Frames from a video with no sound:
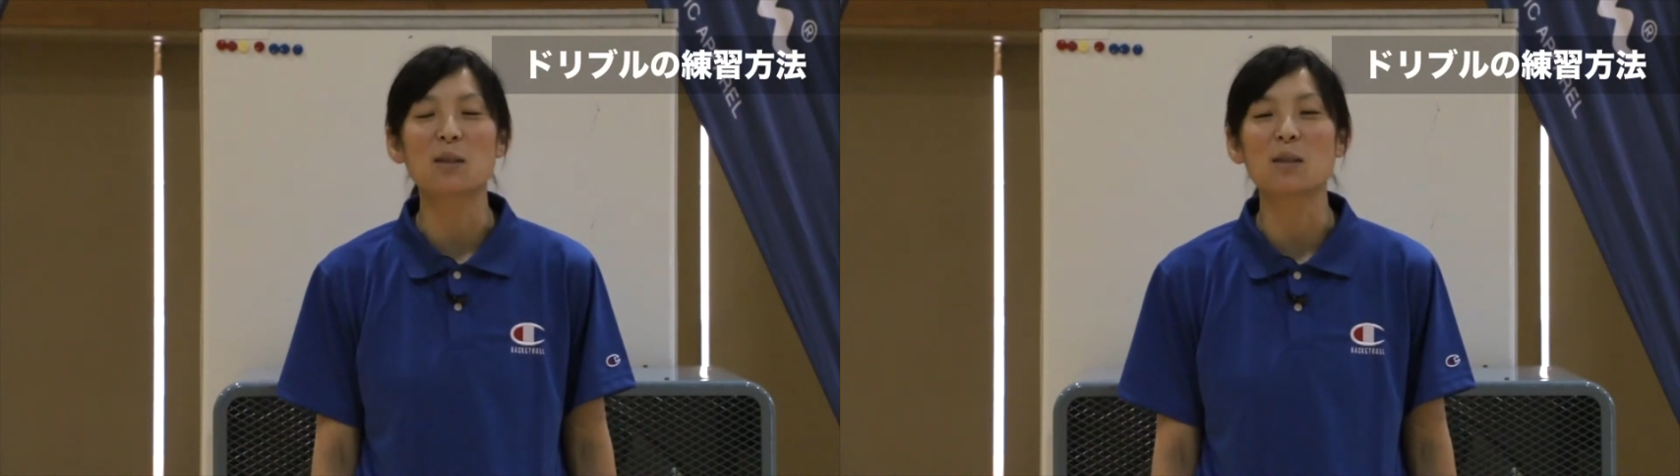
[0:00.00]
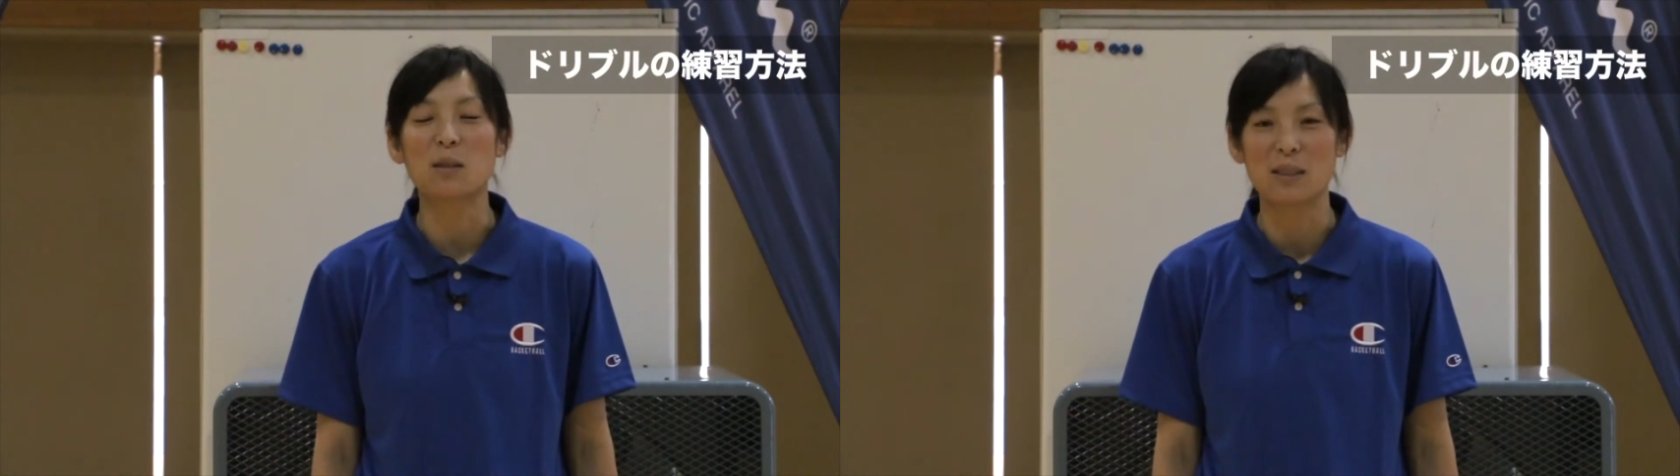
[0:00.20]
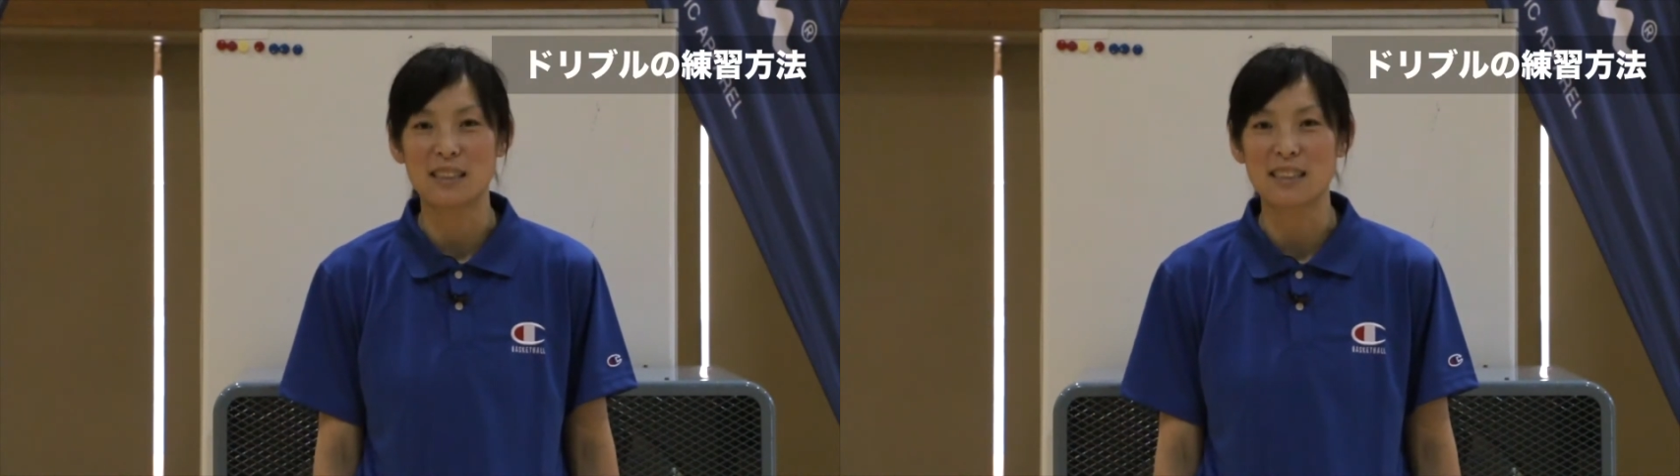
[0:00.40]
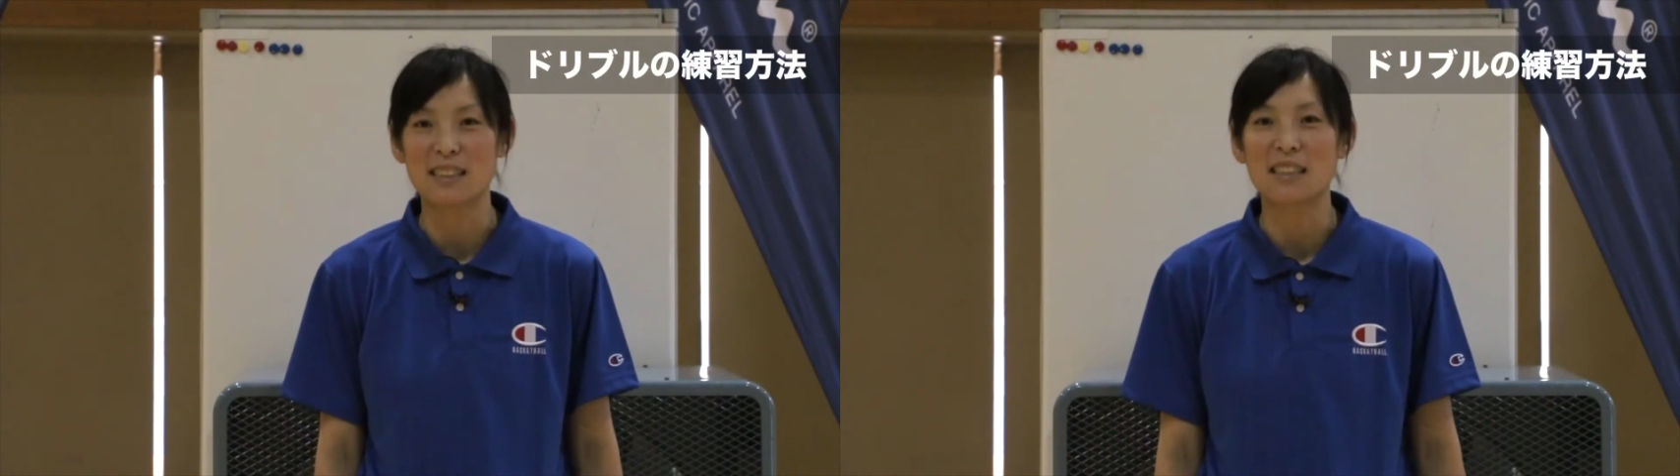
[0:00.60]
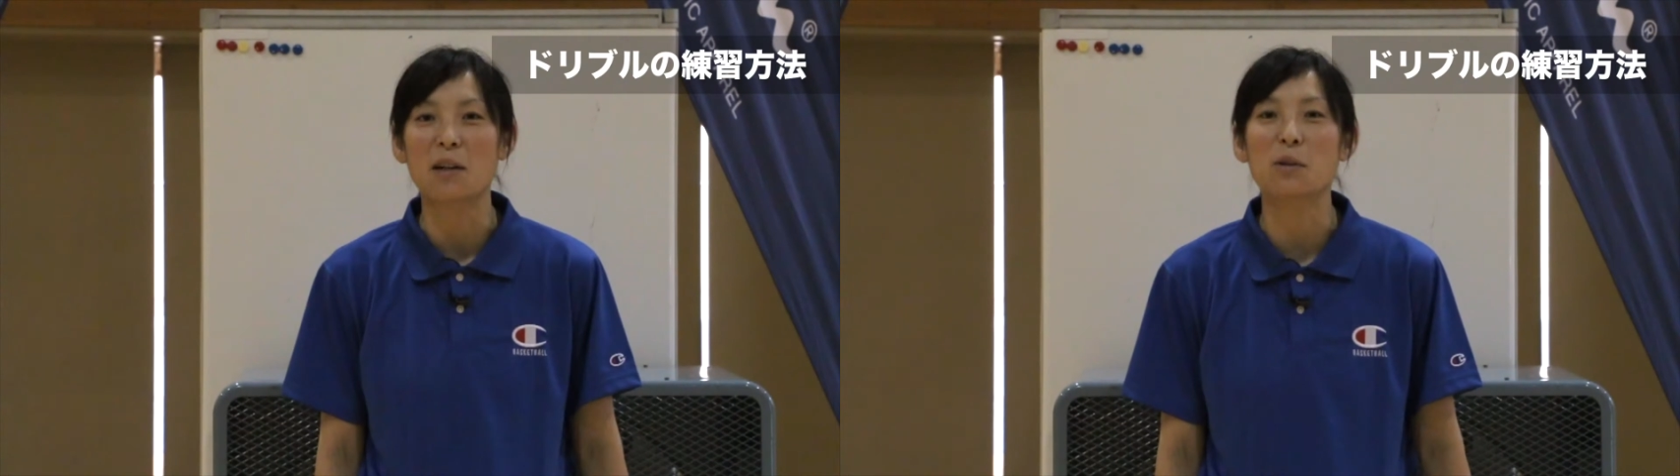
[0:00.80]
ことを意識
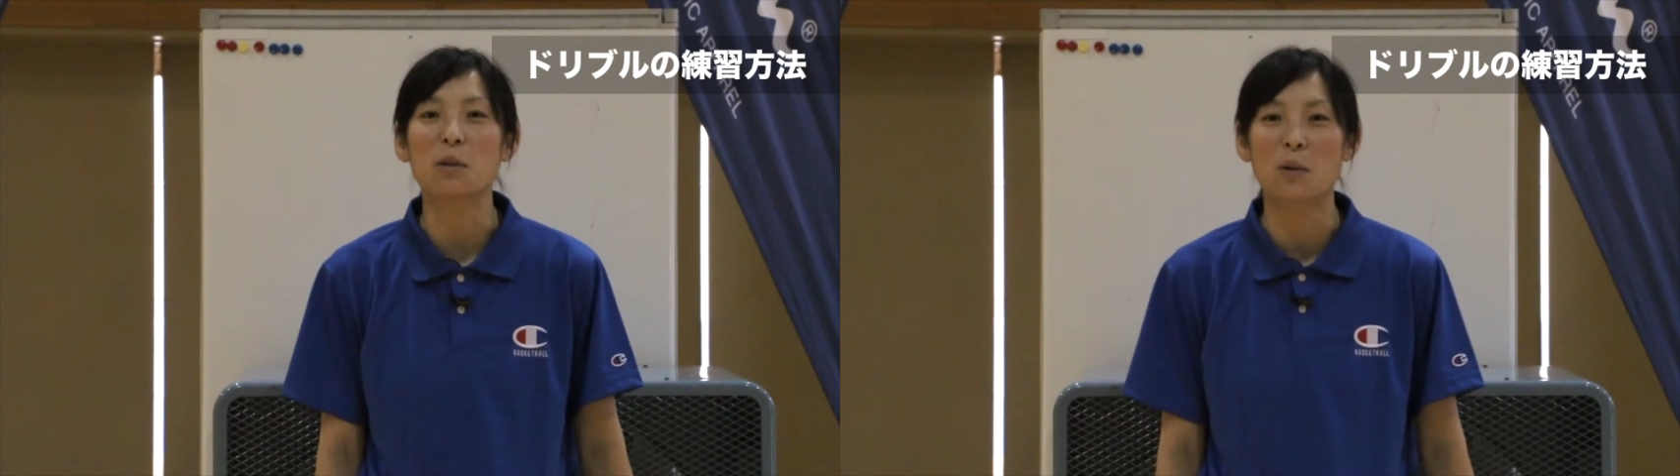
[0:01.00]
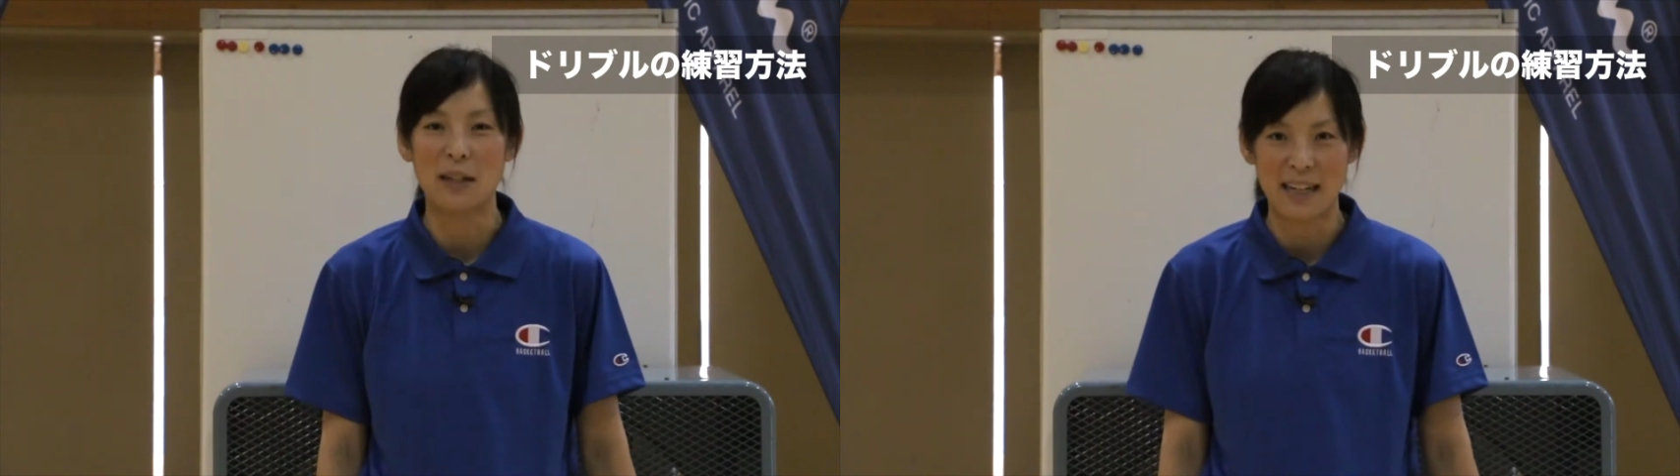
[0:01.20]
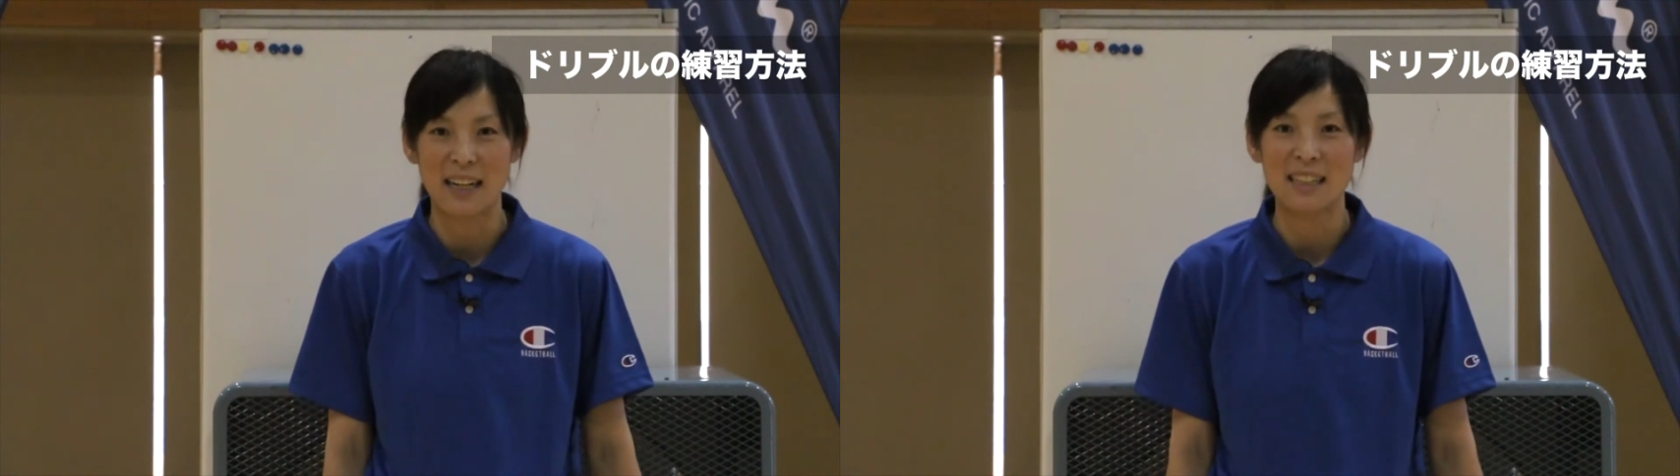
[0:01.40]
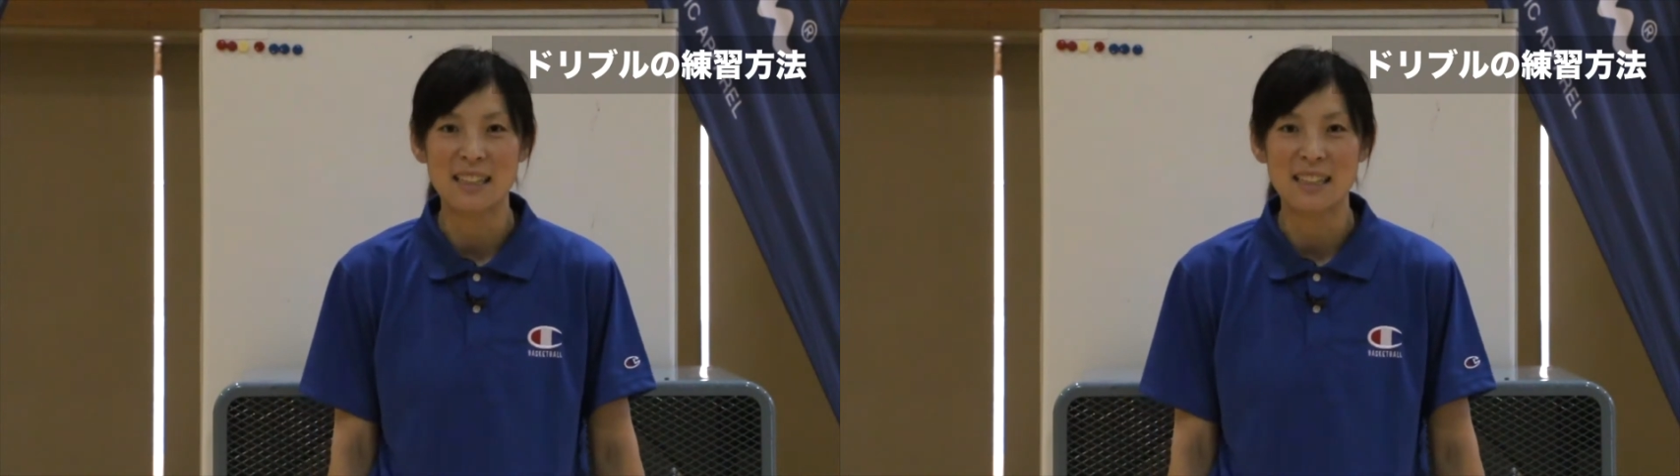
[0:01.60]
したことは、